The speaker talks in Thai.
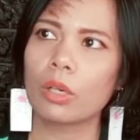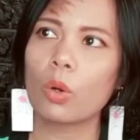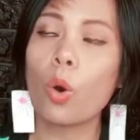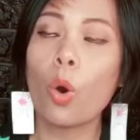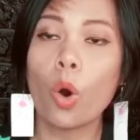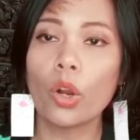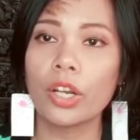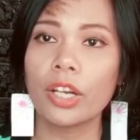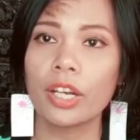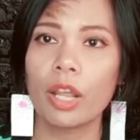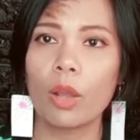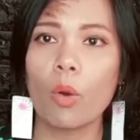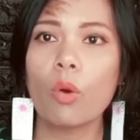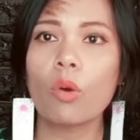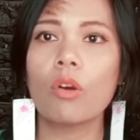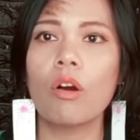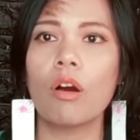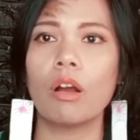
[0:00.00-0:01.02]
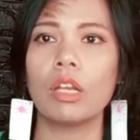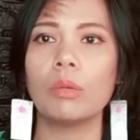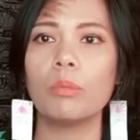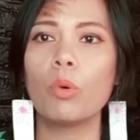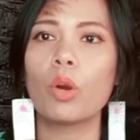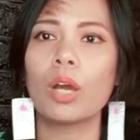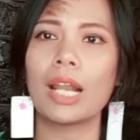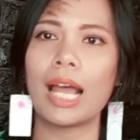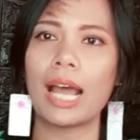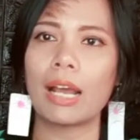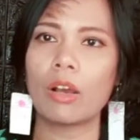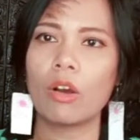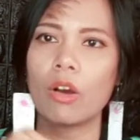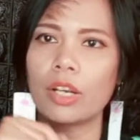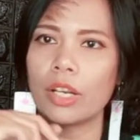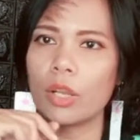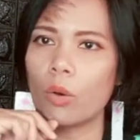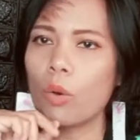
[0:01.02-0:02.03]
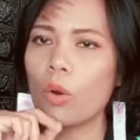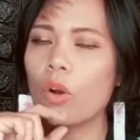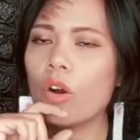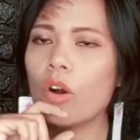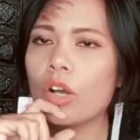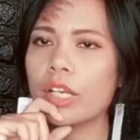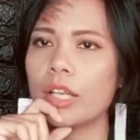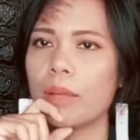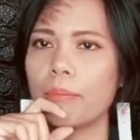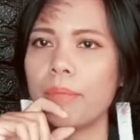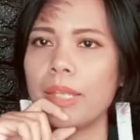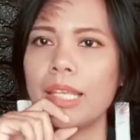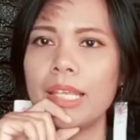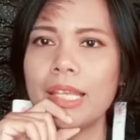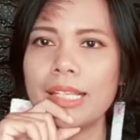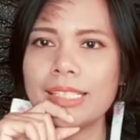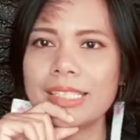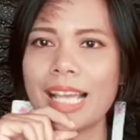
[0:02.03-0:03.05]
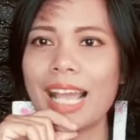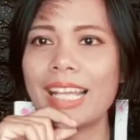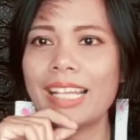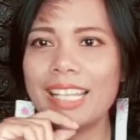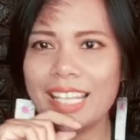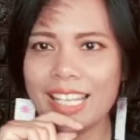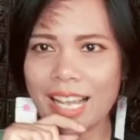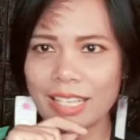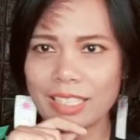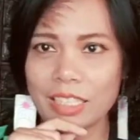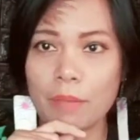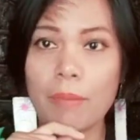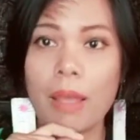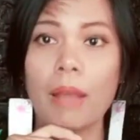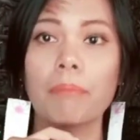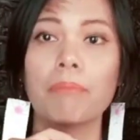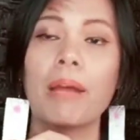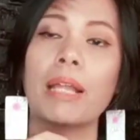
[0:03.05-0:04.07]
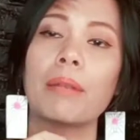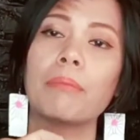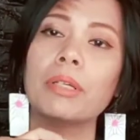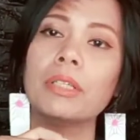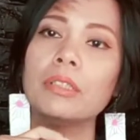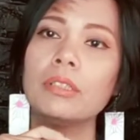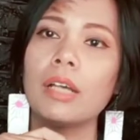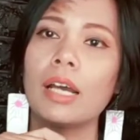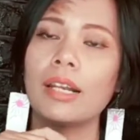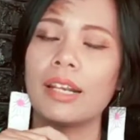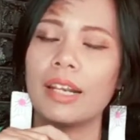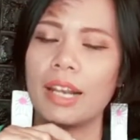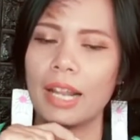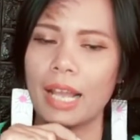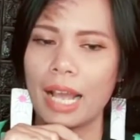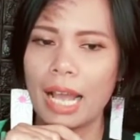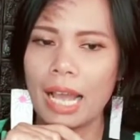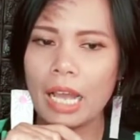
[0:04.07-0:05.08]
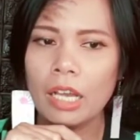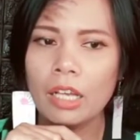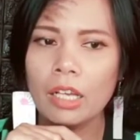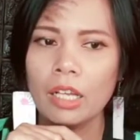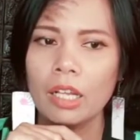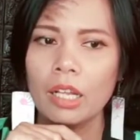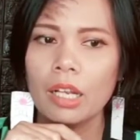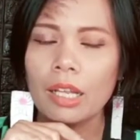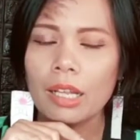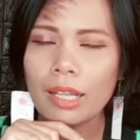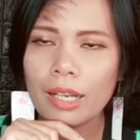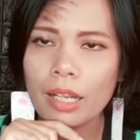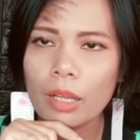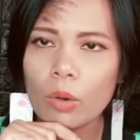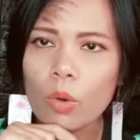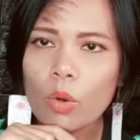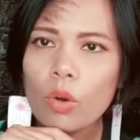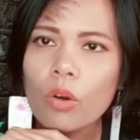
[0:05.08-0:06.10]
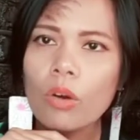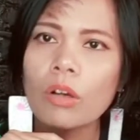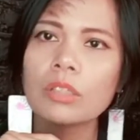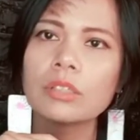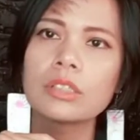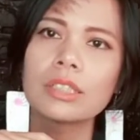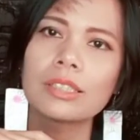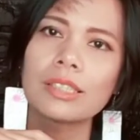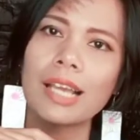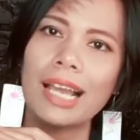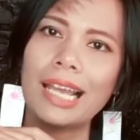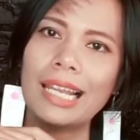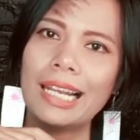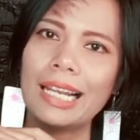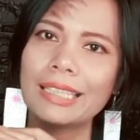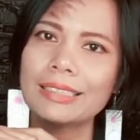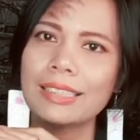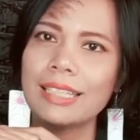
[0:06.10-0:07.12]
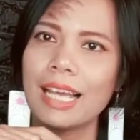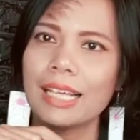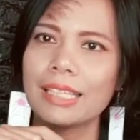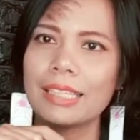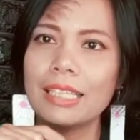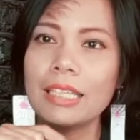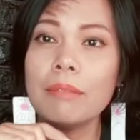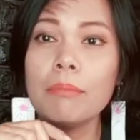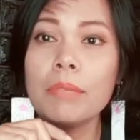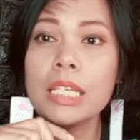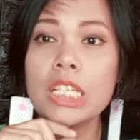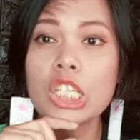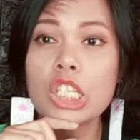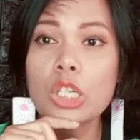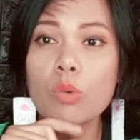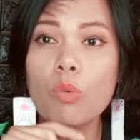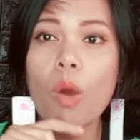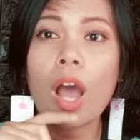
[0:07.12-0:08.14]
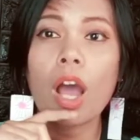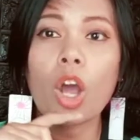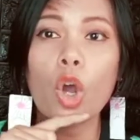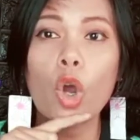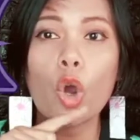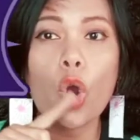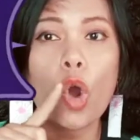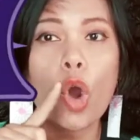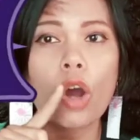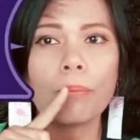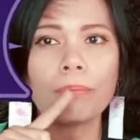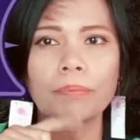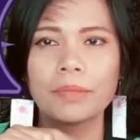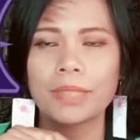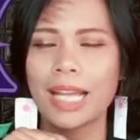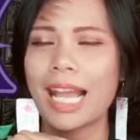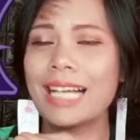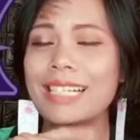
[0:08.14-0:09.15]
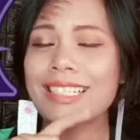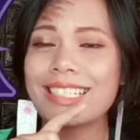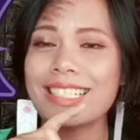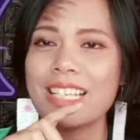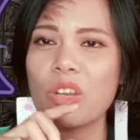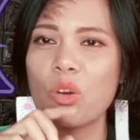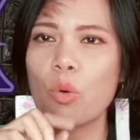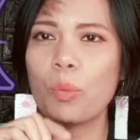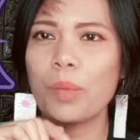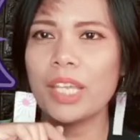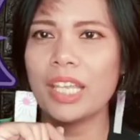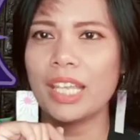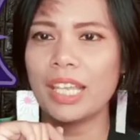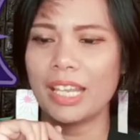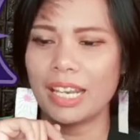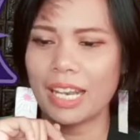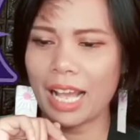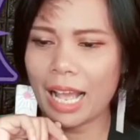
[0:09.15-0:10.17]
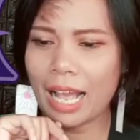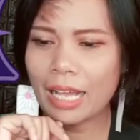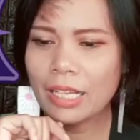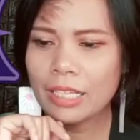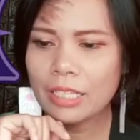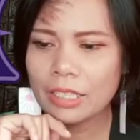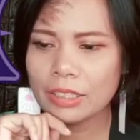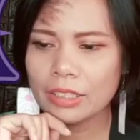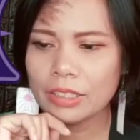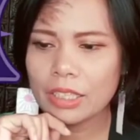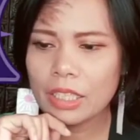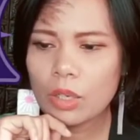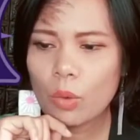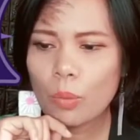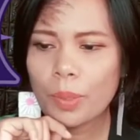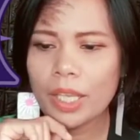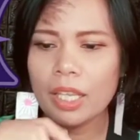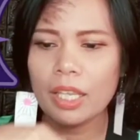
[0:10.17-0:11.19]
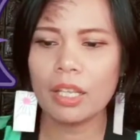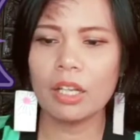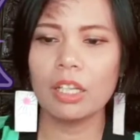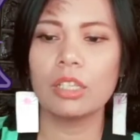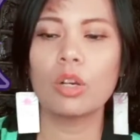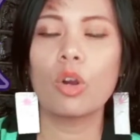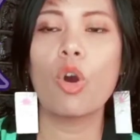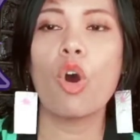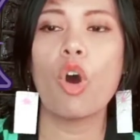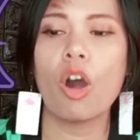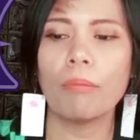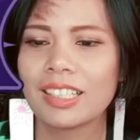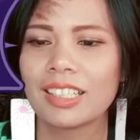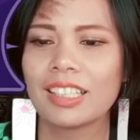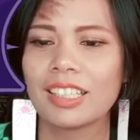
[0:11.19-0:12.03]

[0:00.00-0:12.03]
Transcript: คนในองค์กรหรือบุคลากรในองค์กรเนี่ยมีใจที่อยากจะแบ่งปันเพื่อนนะคะหลายๆองค์กรจะใช้ลักษณะที่มีชื่อว่า COP นะคะ COP นะคะ COP หรือ COP